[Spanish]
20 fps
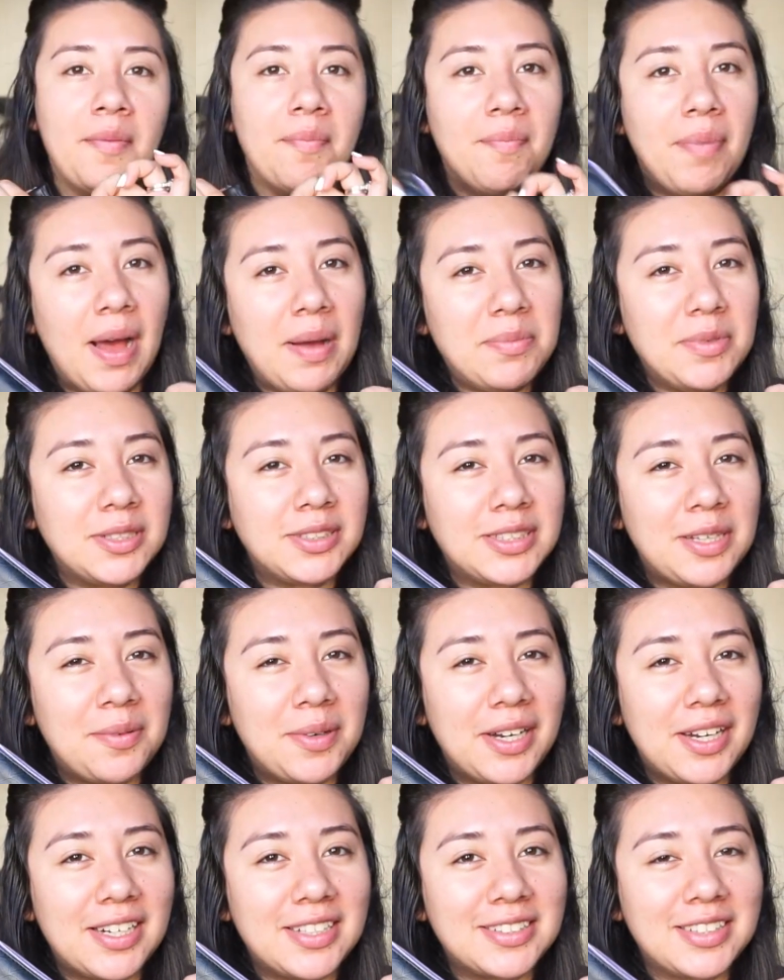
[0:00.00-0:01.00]
Vamos a
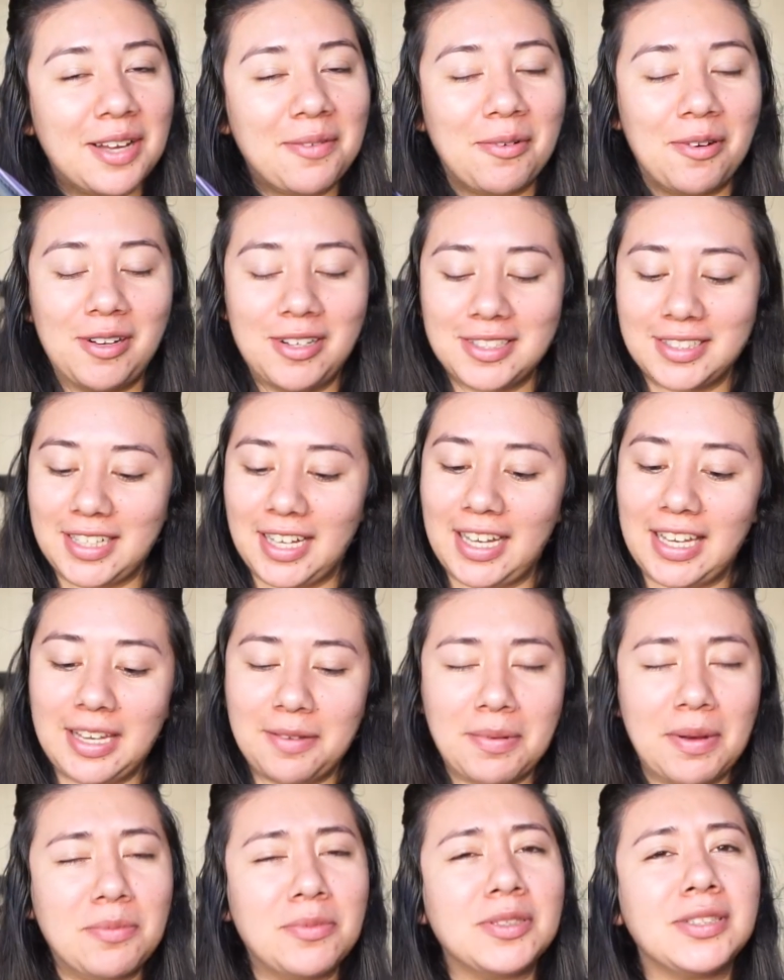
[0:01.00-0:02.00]
abrir esta bolsa y
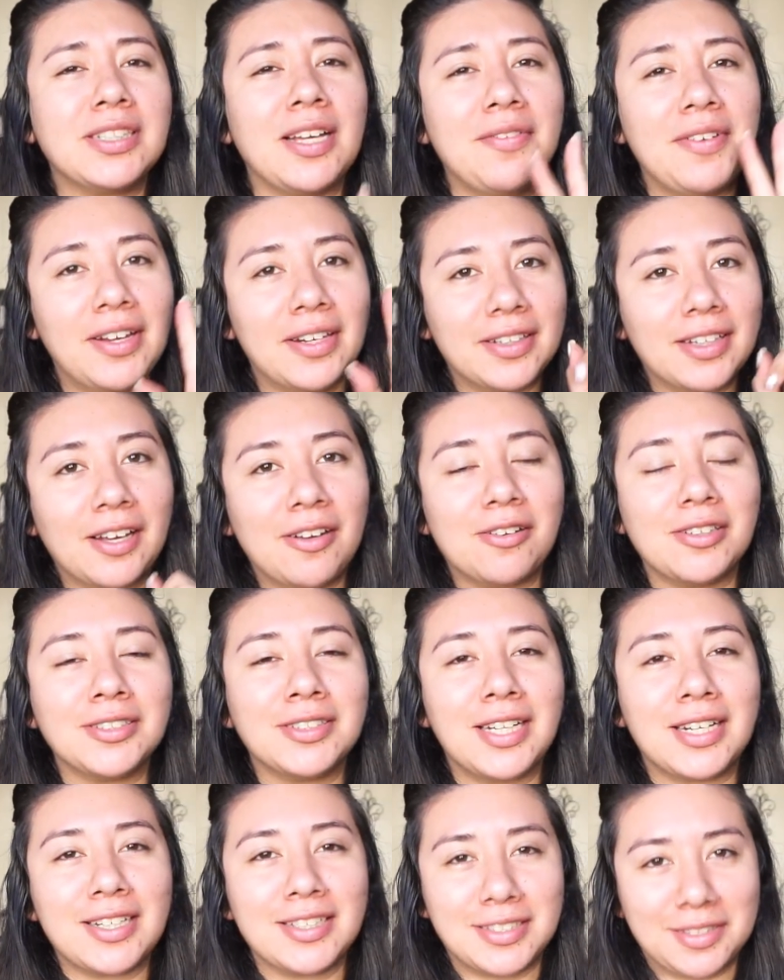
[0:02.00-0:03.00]
vamos a ver qué
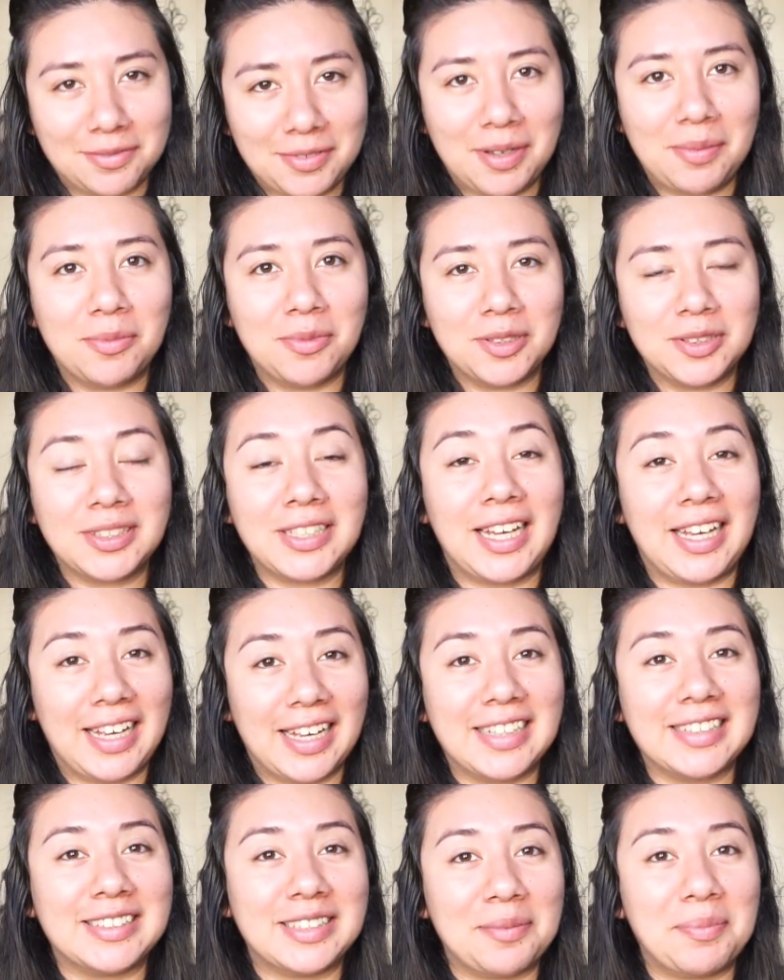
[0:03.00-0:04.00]
cosas recibimos en
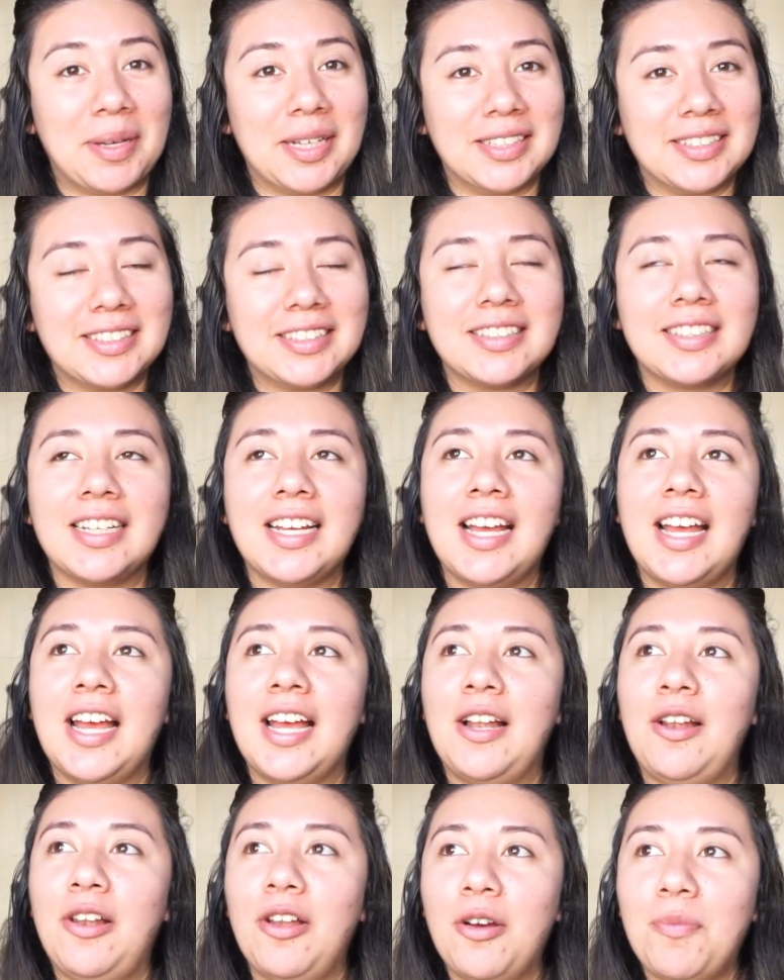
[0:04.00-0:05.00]
este mes.
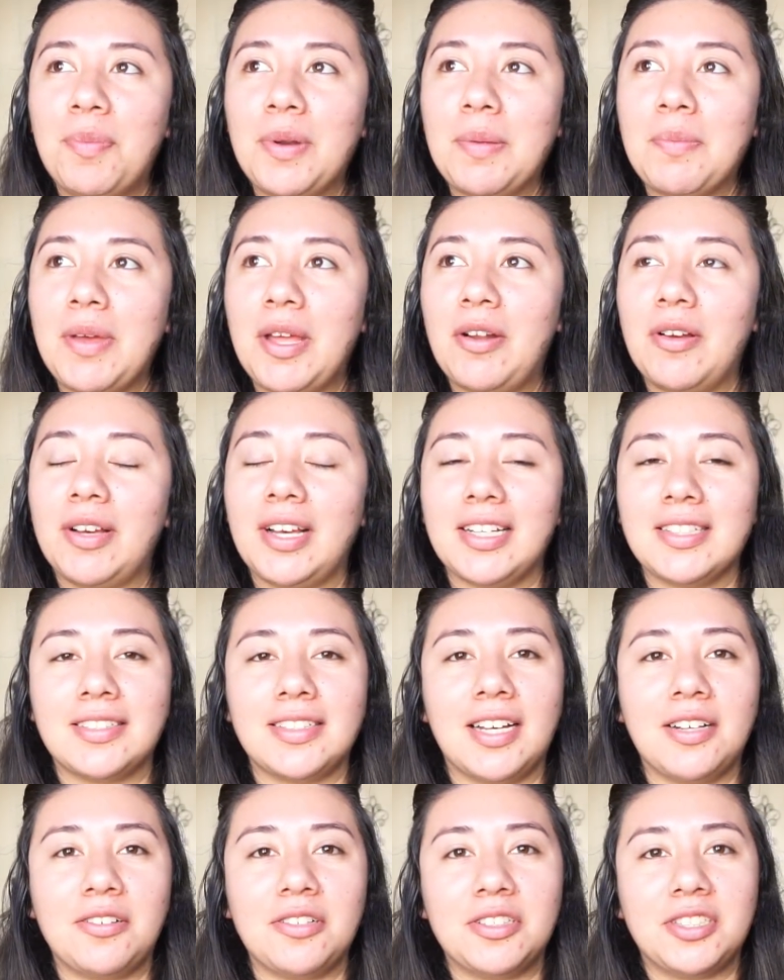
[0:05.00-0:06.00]
Lo primero que
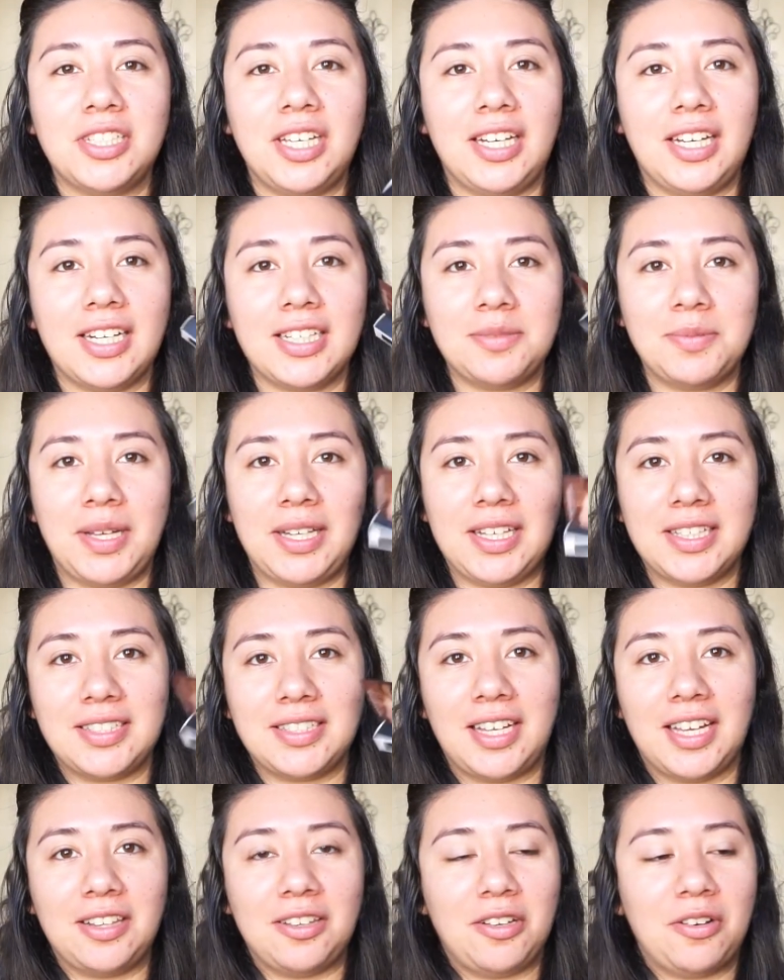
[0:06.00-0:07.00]
saco, chicas, viene
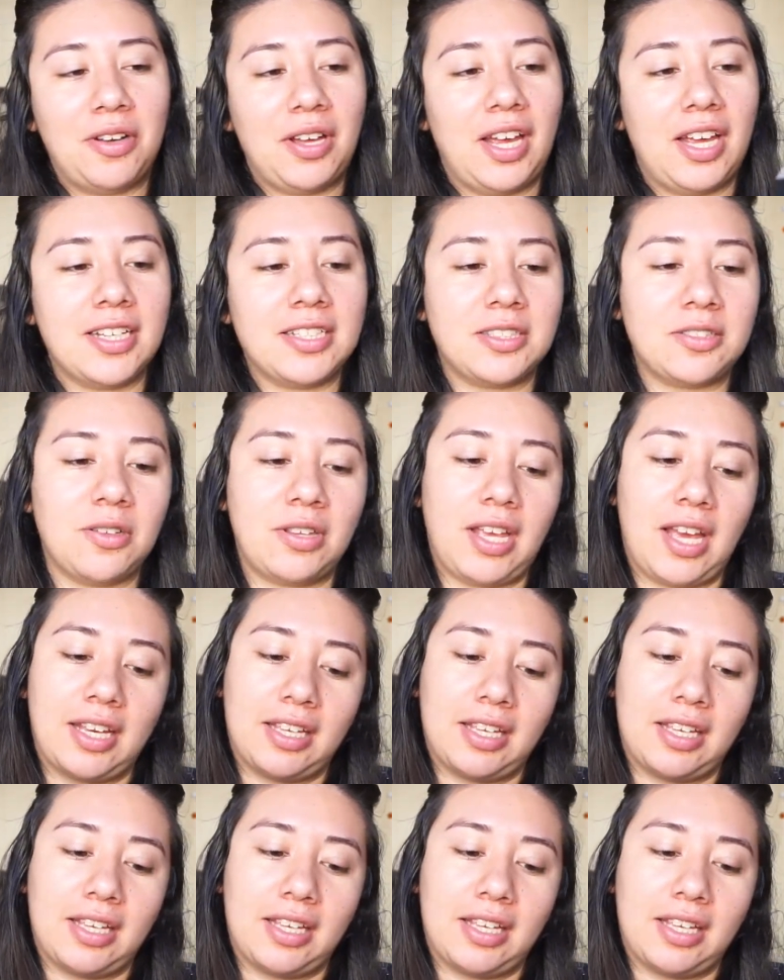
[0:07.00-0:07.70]
siendo esto de